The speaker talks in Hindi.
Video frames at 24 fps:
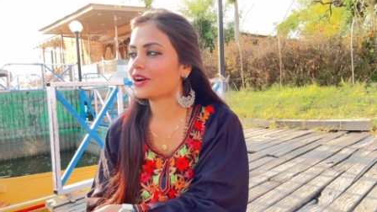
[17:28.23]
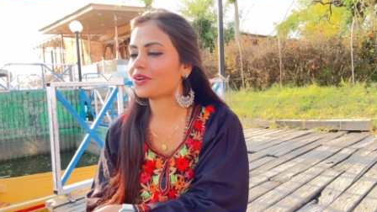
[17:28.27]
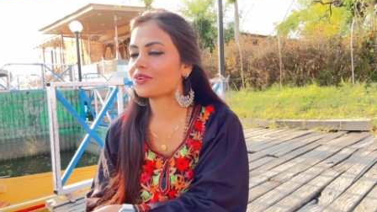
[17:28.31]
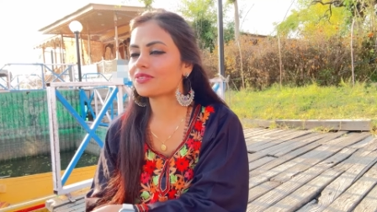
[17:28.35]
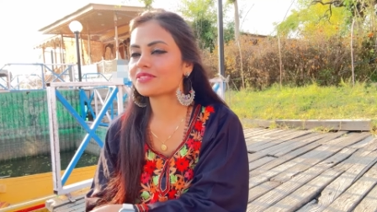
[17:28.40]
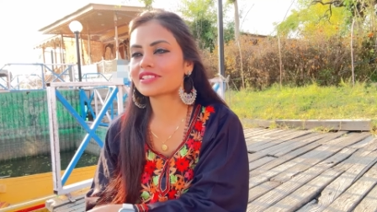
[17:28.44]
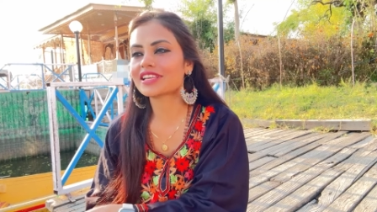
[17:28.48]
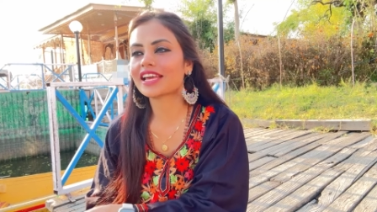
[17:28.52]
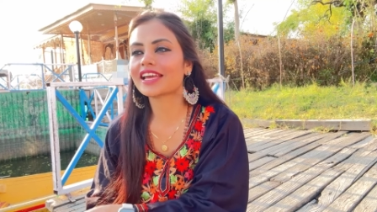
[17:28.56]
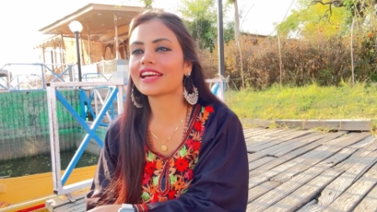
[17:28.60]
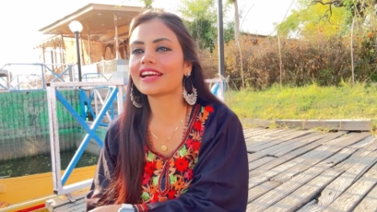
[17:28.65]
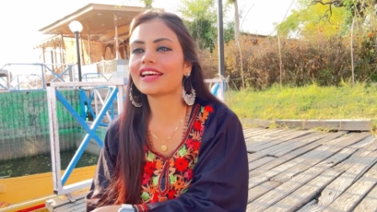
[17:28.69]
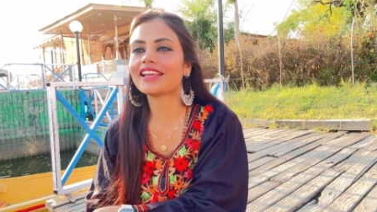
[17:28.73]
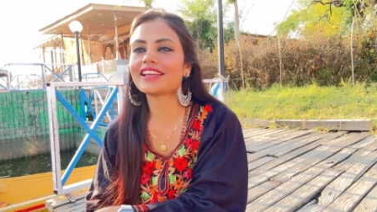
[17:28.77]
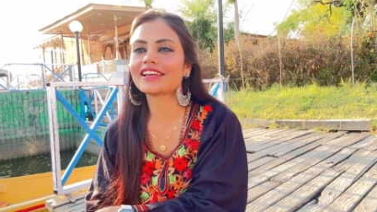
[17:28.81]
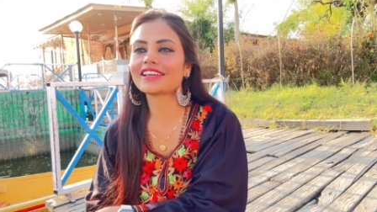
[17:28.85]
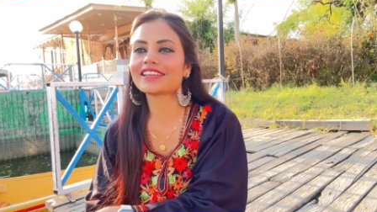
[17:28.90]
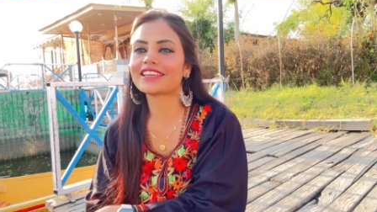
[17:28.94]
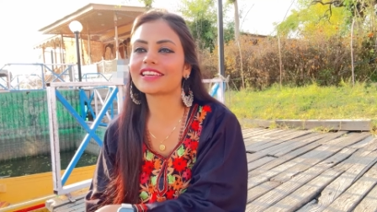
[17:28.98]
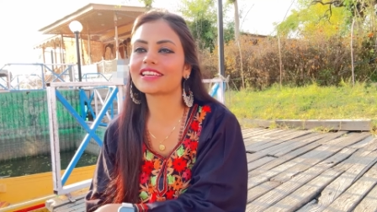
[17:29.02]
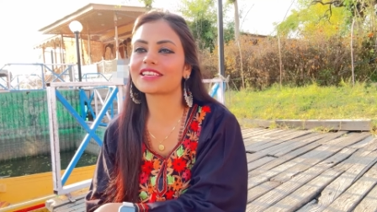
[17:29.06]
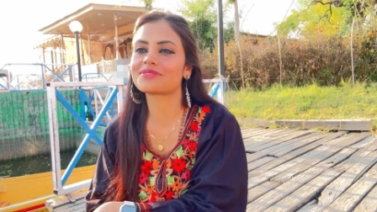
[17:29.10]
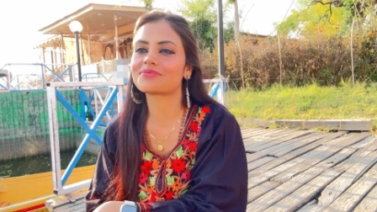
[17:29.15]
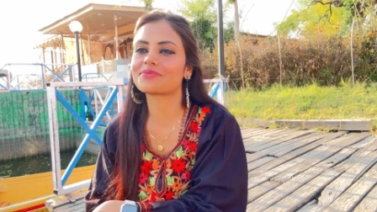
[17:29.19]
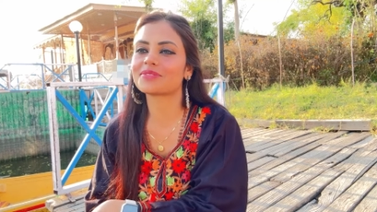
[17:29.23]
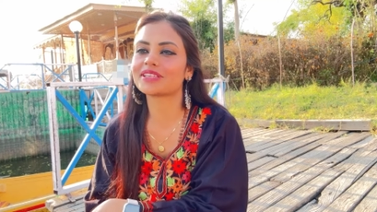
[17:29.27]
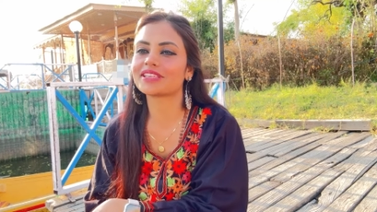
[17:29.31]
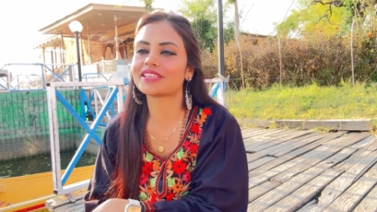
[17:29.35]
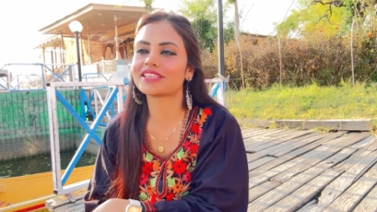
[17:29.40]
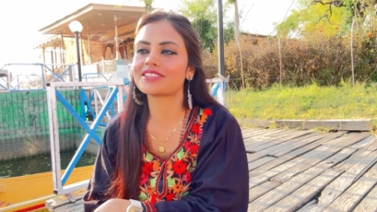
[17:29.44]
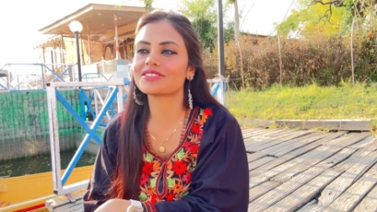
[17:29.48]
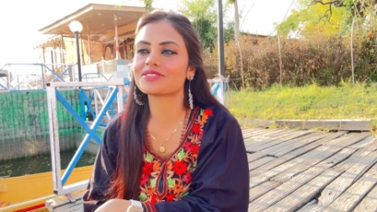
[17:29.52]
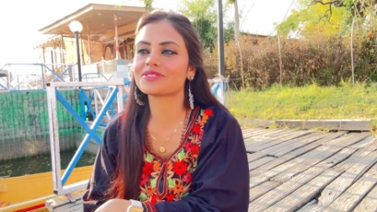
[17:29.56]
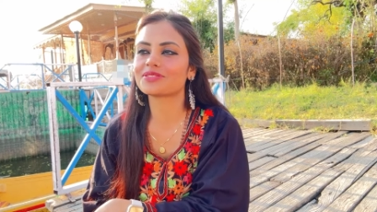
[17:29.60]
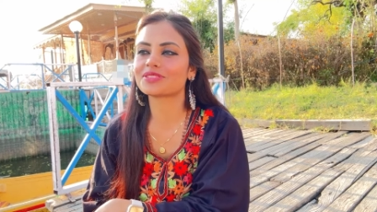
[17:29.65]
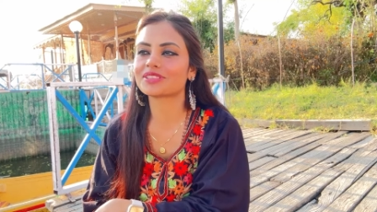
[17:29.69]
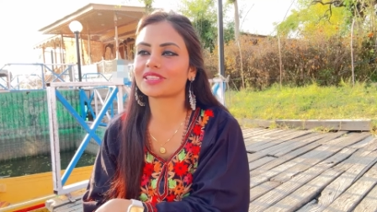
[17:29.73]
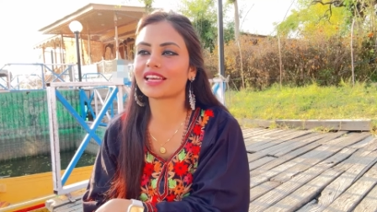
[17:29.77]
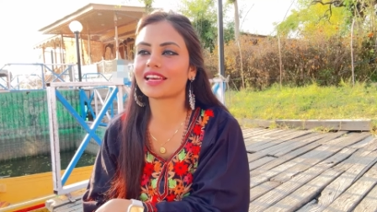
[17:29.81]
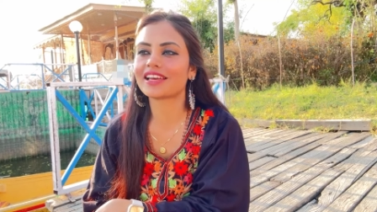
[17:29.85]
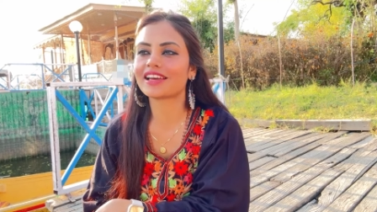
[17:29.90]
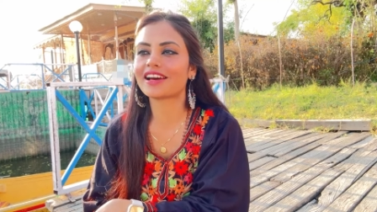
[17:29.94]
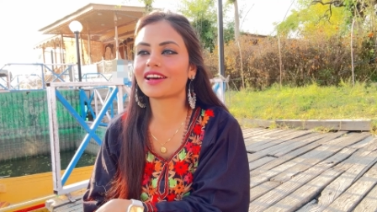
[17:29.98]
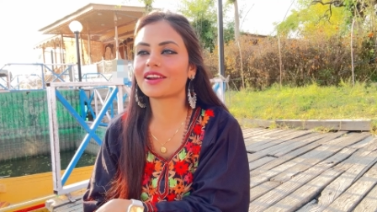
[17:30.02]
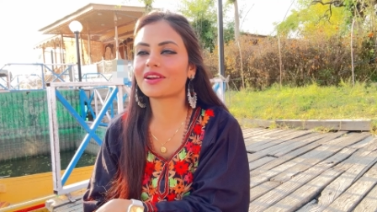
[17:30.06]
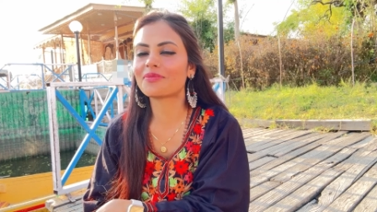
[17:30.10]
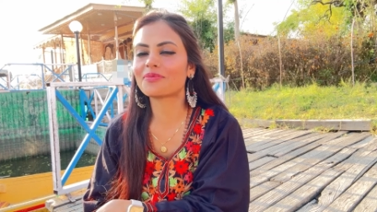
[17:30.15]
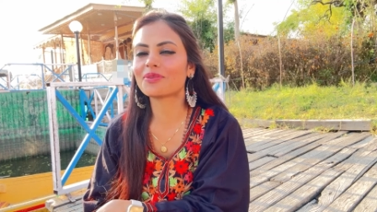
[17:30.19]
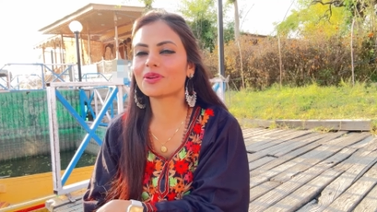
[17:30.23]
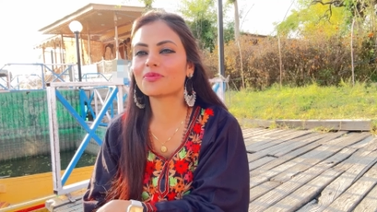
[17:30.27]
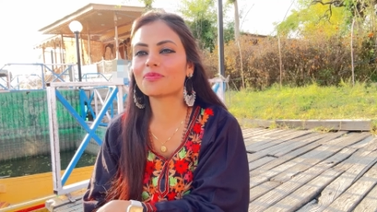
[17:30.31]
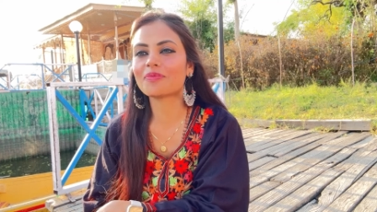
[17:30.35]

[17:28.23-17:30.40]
उसका एक अलग ही एक्सपीरियंस होता है यार हम लोग